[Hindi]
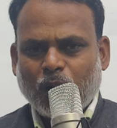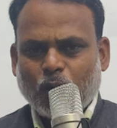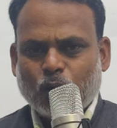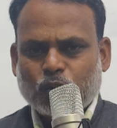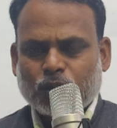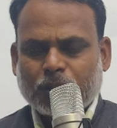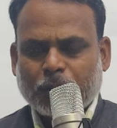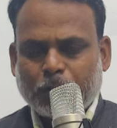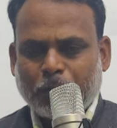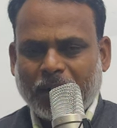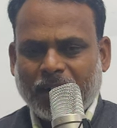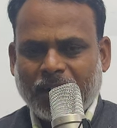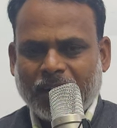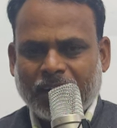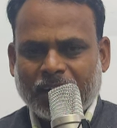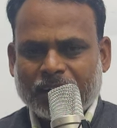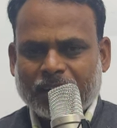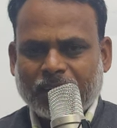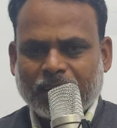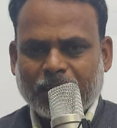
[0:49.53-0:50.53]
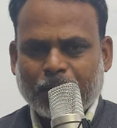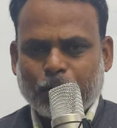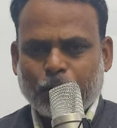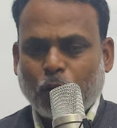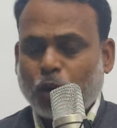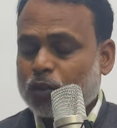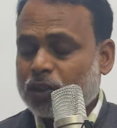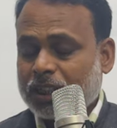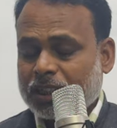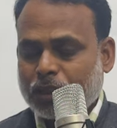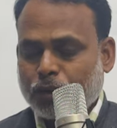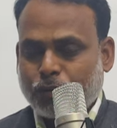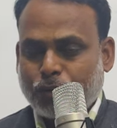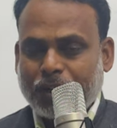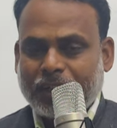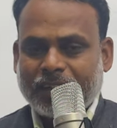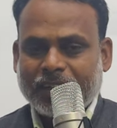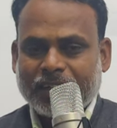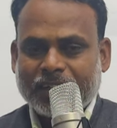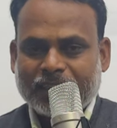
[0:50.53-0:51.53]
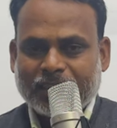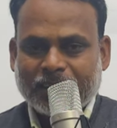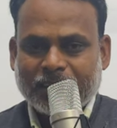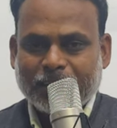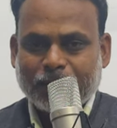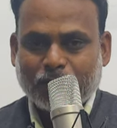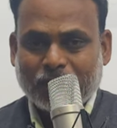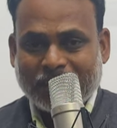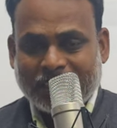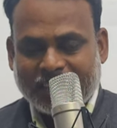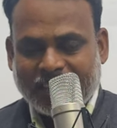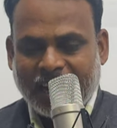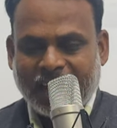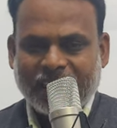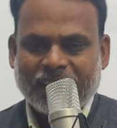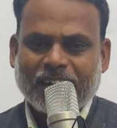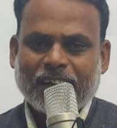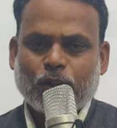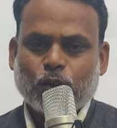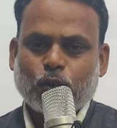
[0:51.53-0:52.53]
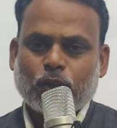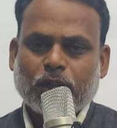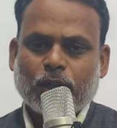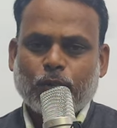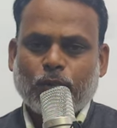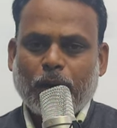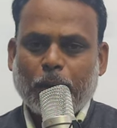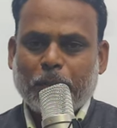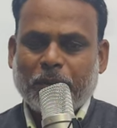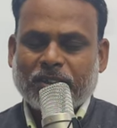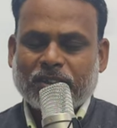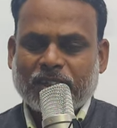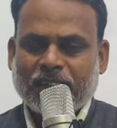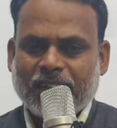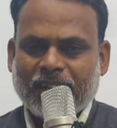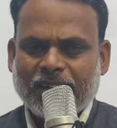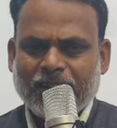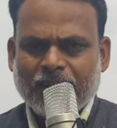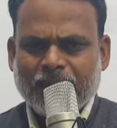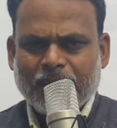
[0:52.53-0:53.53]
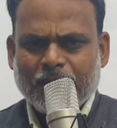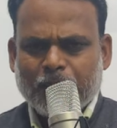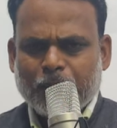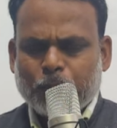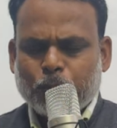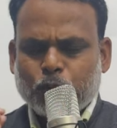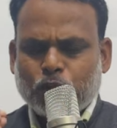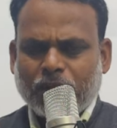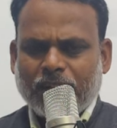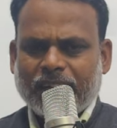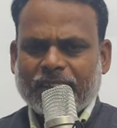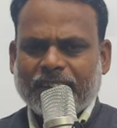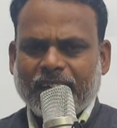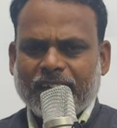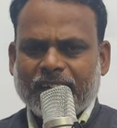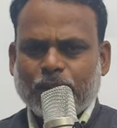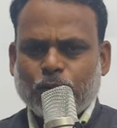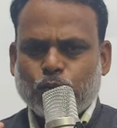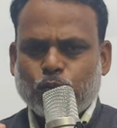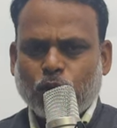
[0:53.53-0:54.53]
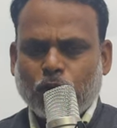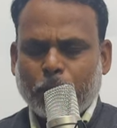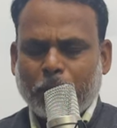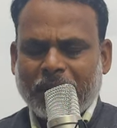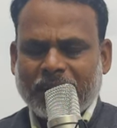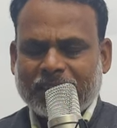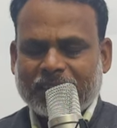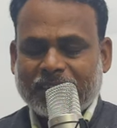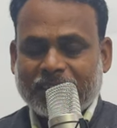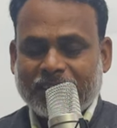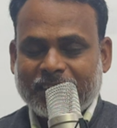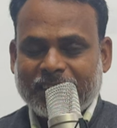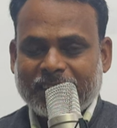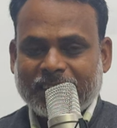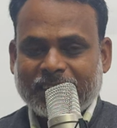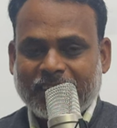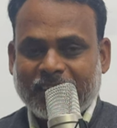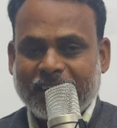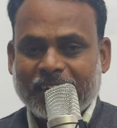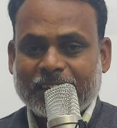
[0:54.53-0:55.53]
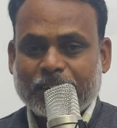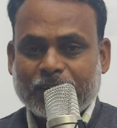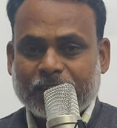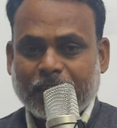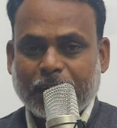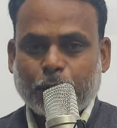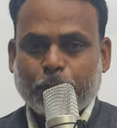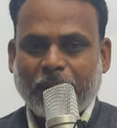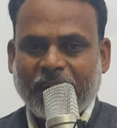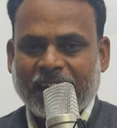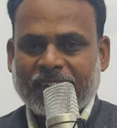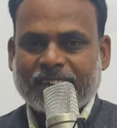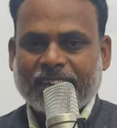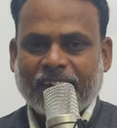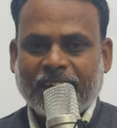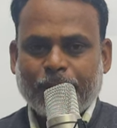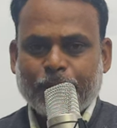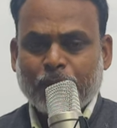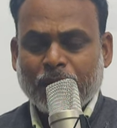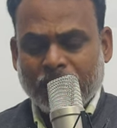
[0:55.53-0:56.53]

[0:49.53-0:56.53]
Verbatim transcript: उसके बाद बहुत ज़्यादा फिट नहीं थे रिटायर्ड हट होकर वापस गए मुझे लगता है कि वो वेस्ट इंडीज़ के लिए एक सेटबैक था